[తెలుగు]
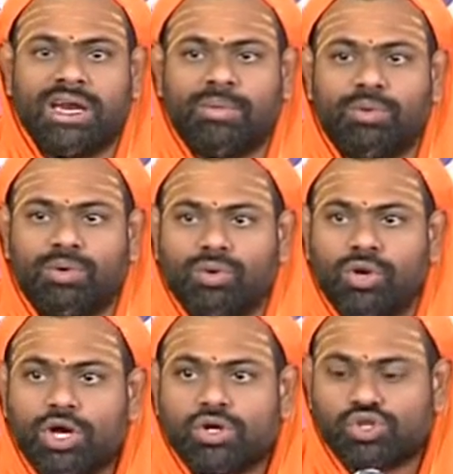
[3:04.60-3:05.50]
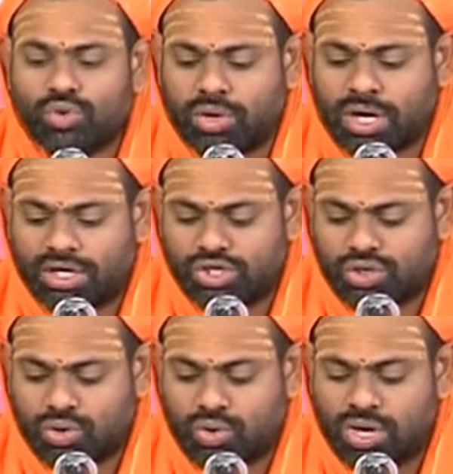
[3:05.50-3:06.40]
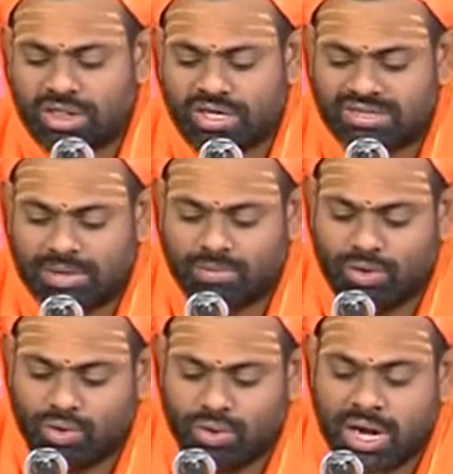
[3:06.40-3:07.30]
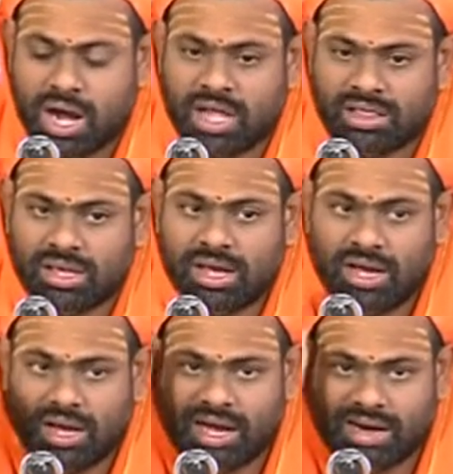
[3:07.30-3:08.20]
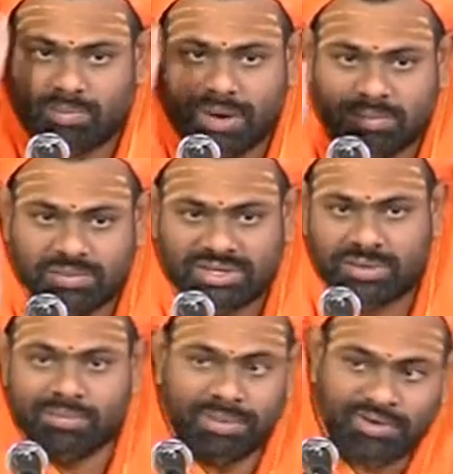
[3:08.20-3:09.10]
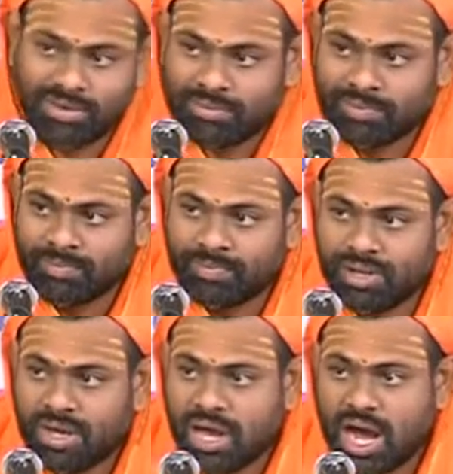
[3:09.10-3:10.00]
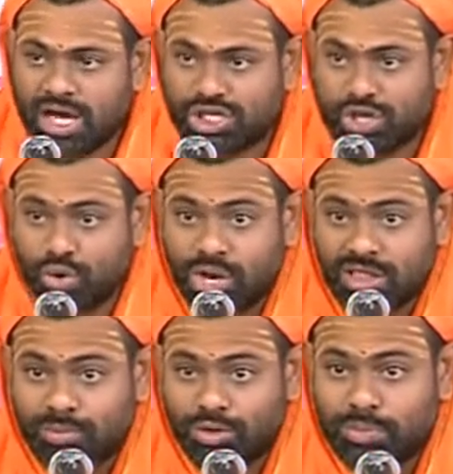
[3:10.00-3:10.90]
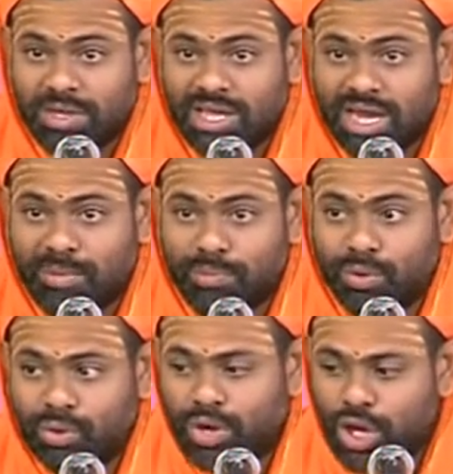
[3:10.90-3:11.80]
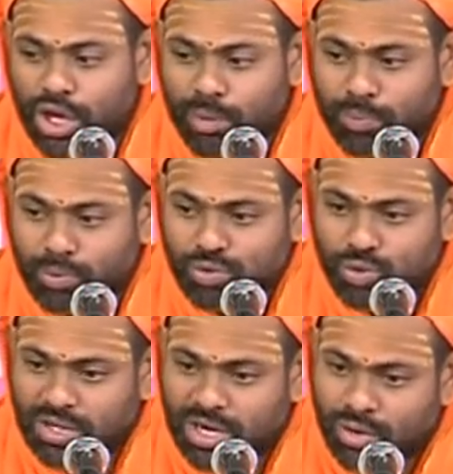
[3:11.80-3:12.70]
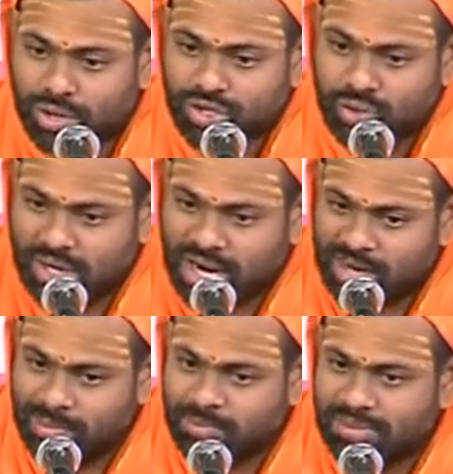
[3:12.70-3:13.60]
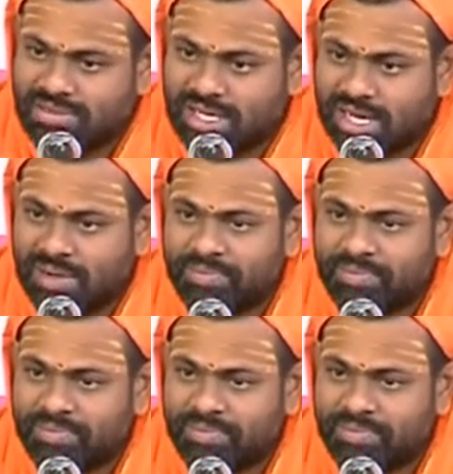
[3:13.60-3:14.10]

అయినప్పుడు శుక్రశ్రోణిత సంయోగాత్ గర్భం సంభవం ఆ ఉత్పత్తి అయినప్పుడు ఈ పురుషుడు తన యొక్క శుక్రాన్ని పంపిస్తే